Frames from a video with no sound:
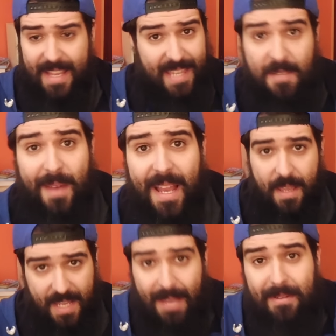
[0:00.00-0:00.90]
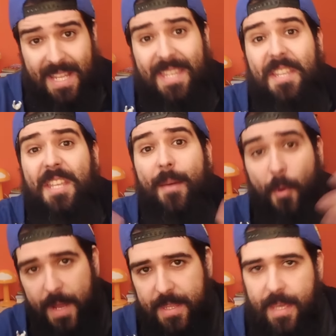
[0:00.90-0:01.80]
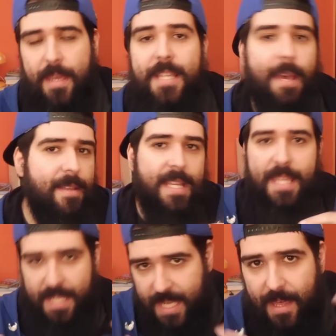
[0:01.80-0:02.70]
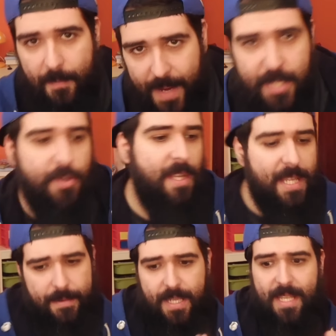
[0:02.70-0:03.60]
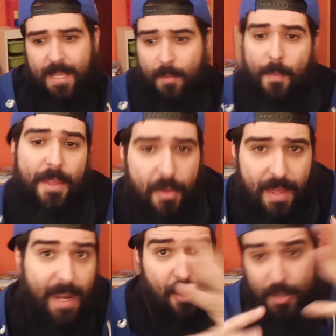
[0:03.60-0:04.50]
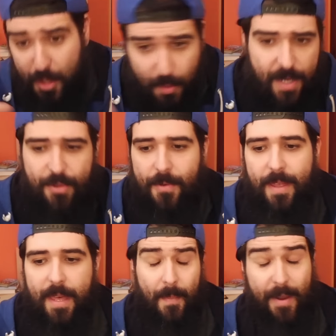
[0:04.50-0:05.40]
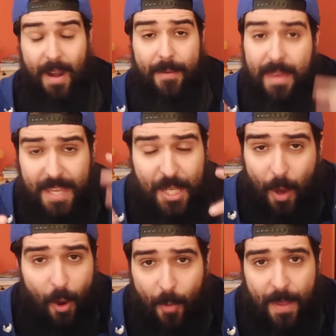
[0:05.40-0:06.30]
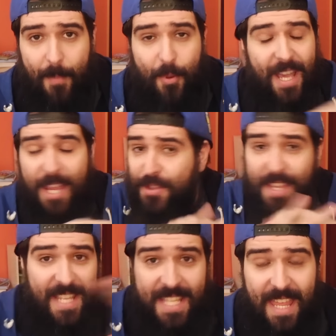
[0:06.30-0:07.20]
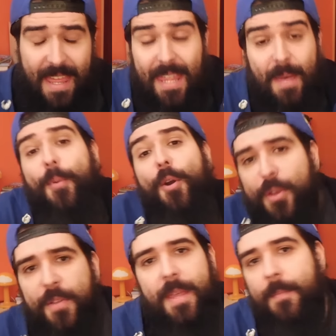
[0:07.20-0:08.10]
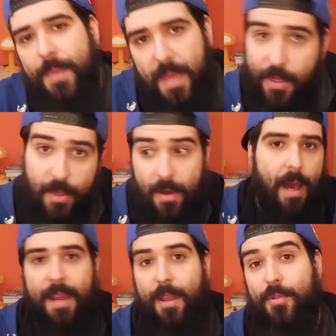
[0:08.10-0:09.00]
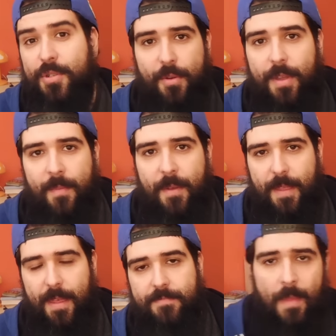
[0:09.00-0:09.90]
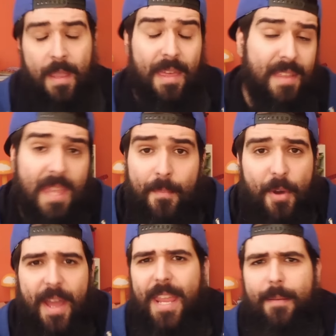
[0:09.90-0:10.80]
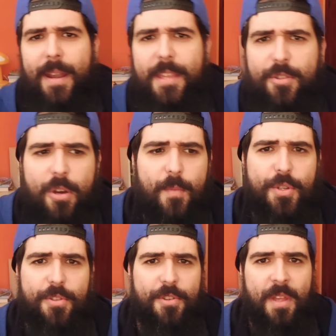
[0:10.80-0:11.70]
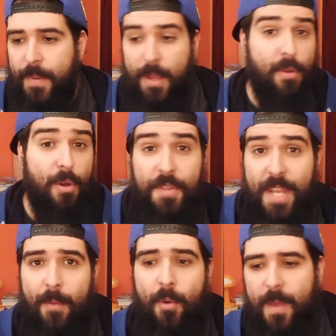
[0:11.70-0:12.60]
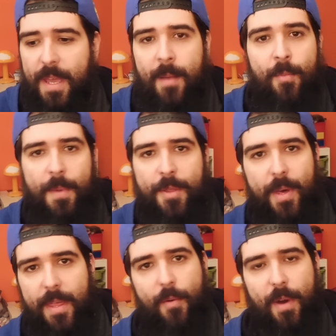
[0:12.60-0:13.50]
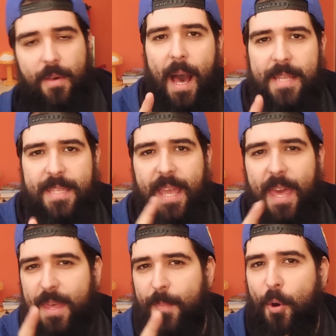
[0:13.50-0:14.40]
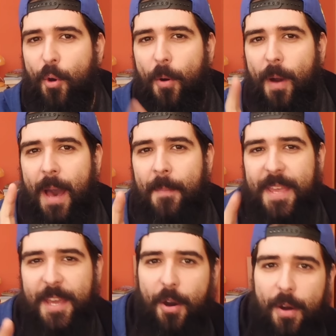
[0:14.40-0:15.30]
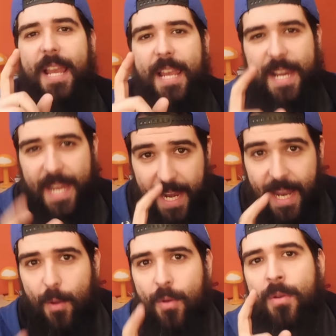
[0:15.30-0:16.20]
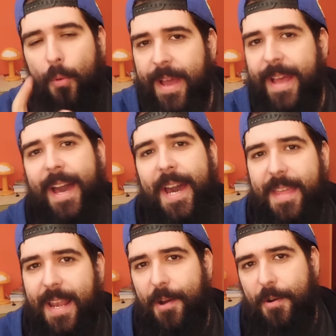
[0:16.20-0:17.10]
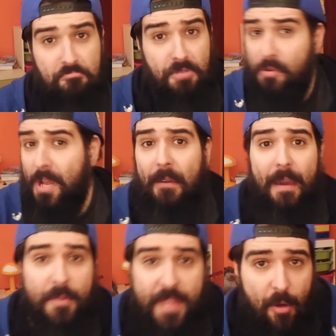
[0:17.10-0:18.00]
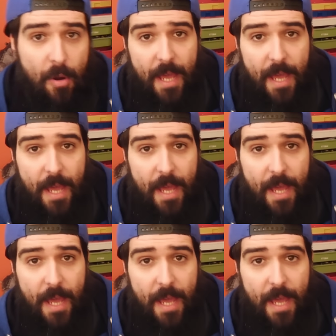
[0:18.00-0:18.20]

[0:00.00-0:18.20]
estás mal y sabes que tienes que moverte y sabes que tienes que dar pasos y sabes que es el momento de reconstruir tu vida. Pero a la vez eso agobia porque no tienes ni idea de por dónde empiezo a reconstruir mi vida. Y hace tiempo que quería hablar de esto con vosotros, pero no encontraba muy bien el momento adecuado. Hasta que hace poco a mi hijo le regalaron una caja de Lego. Yo nunca había montado un